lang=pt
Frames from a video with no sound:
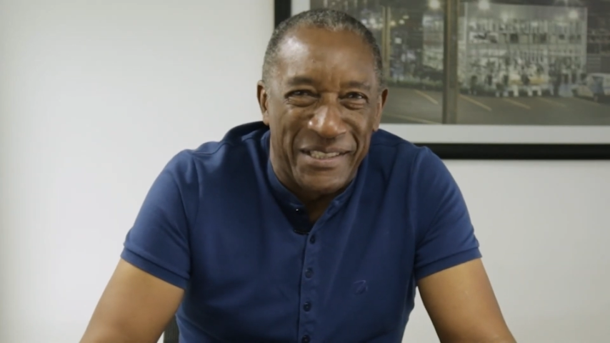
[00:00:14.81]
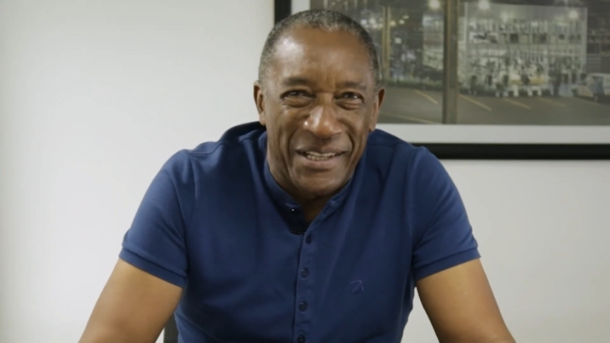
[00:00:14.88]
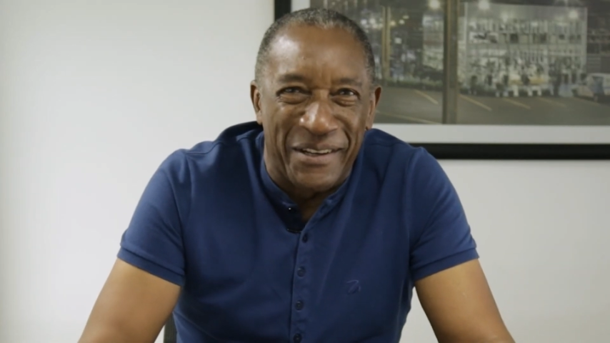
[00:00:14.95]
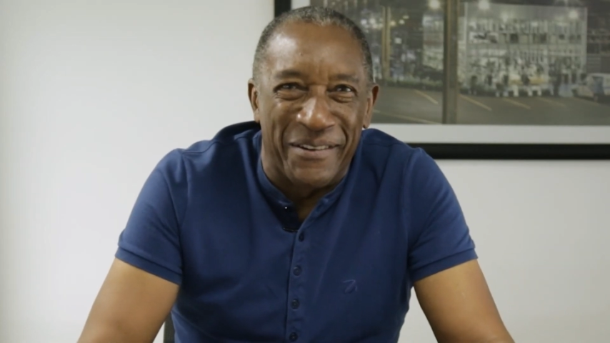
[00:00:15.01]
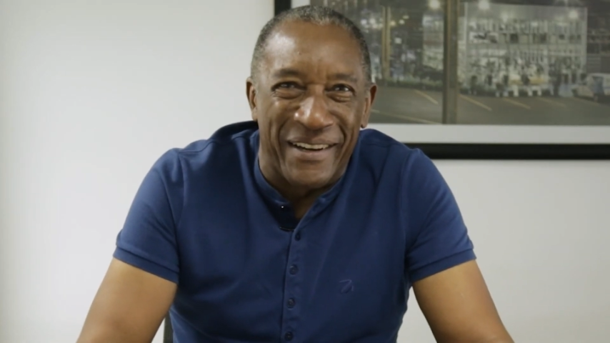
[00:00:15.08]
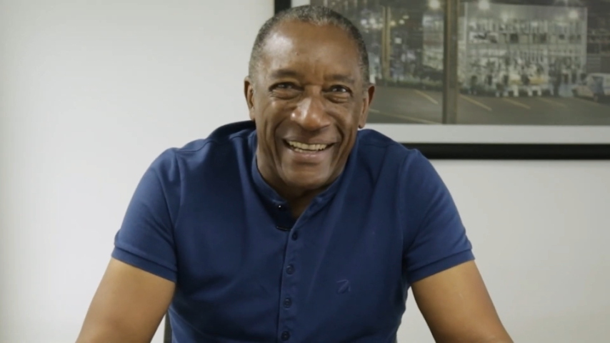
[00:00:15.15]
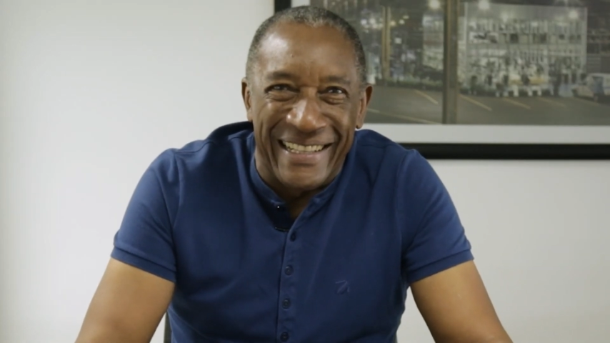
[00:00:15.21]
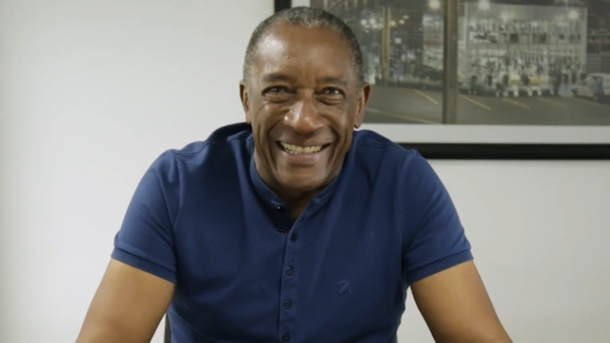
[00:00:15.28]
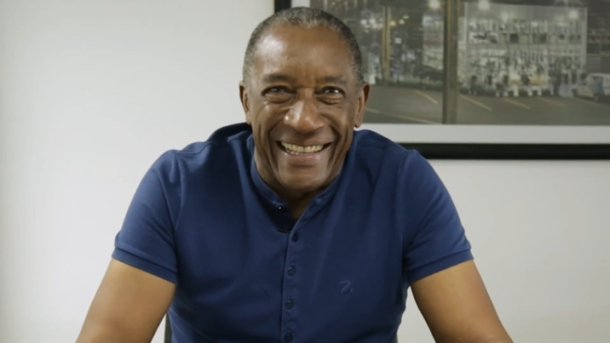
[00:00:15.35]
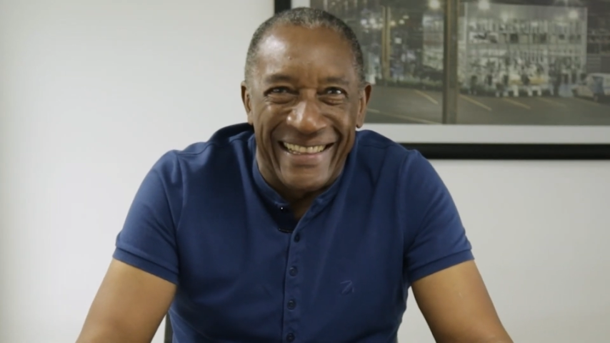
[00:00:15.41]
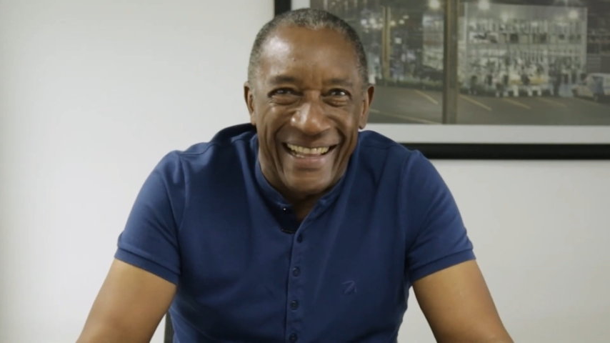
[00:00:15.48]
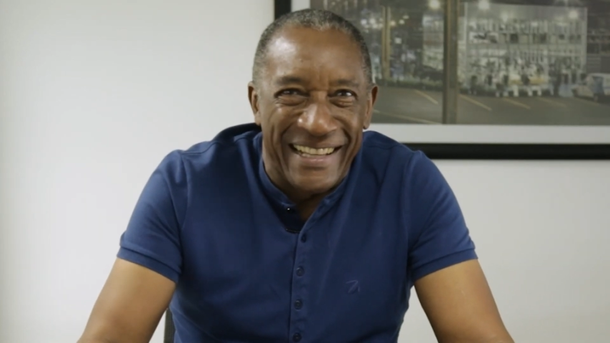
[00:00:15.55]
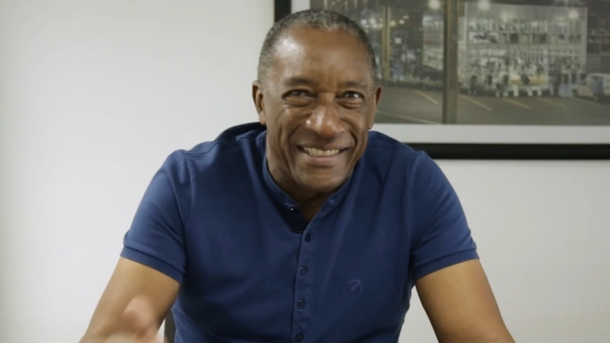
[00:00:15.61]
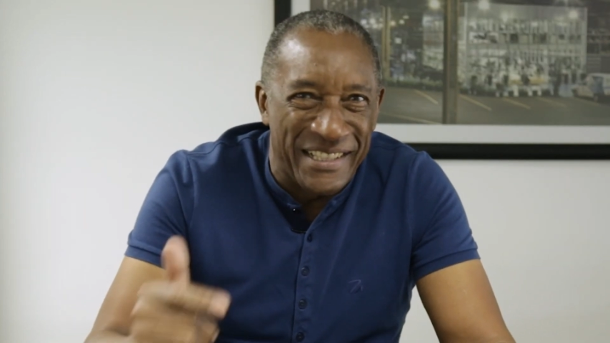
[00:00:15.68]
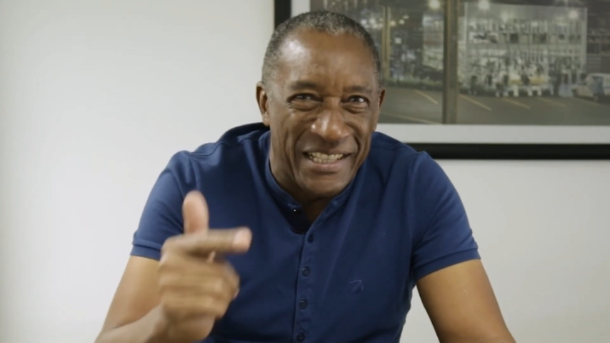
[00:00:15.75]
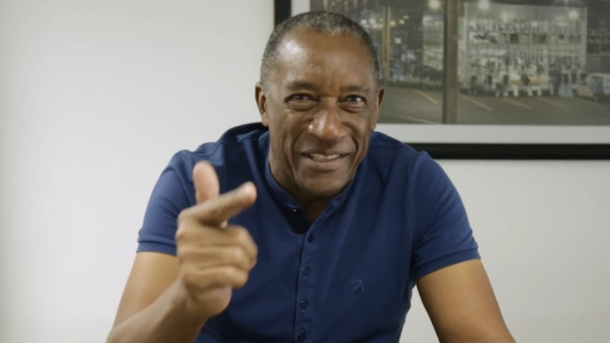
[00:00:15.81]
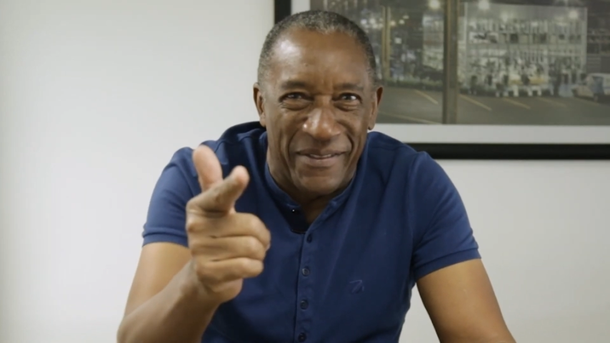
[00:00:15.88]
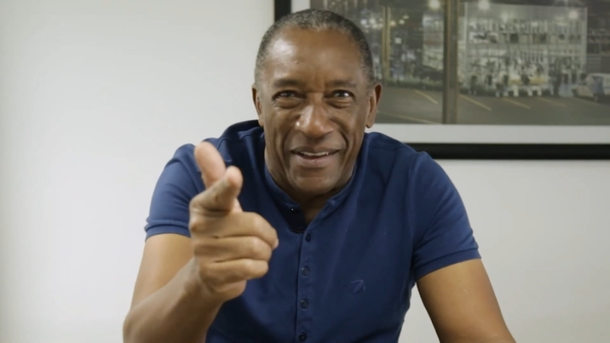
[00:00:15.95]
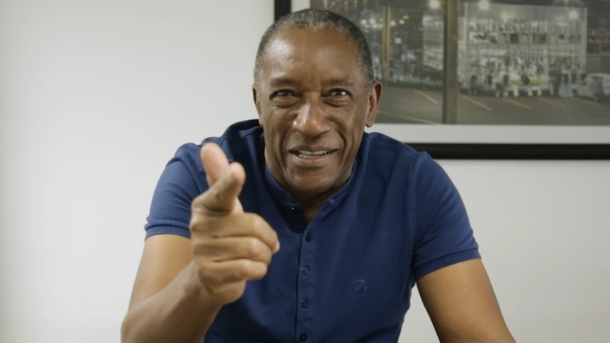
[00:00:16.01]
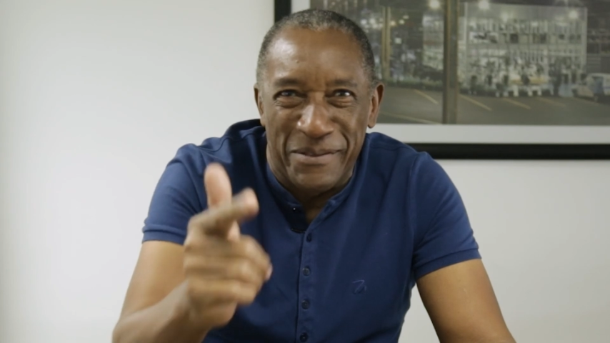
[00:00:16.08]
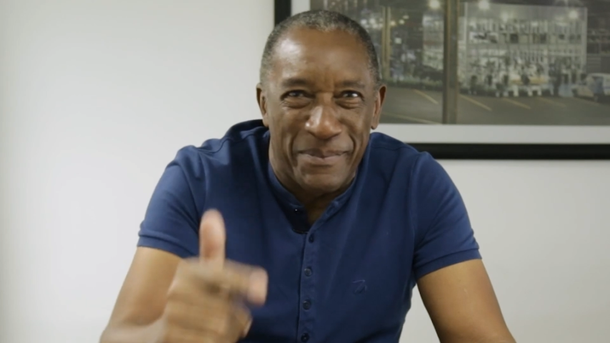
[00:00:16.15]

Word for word: chegou ainda, tá? Se você estiver